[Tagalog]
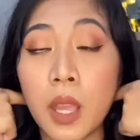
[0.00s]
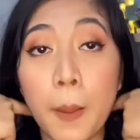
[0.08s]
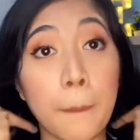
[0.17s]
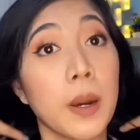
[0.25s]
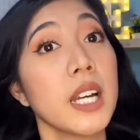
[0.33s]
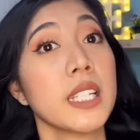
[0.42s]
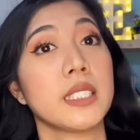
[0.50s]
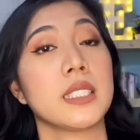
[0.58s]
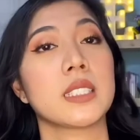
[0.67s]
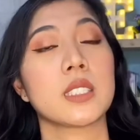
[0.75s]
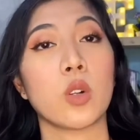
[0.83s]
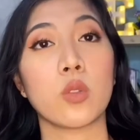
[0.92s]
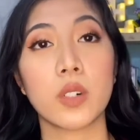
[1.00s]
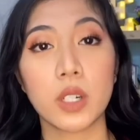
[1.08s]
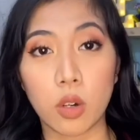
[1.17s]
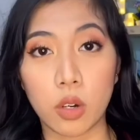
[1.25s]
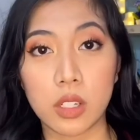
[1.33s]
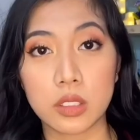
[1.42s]
But,
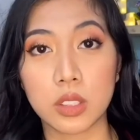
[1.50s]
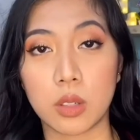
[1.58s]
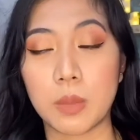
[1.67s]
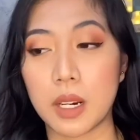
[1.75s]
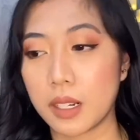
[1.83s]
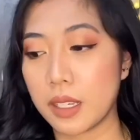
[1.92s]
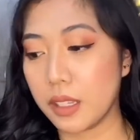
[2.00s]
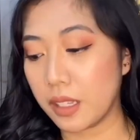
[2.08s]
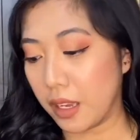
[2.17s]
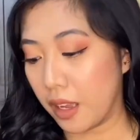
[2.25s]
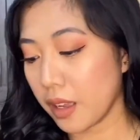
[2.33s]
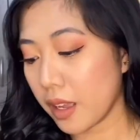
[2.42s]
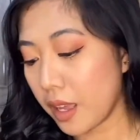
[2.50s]
overall, sobrang ganda niya.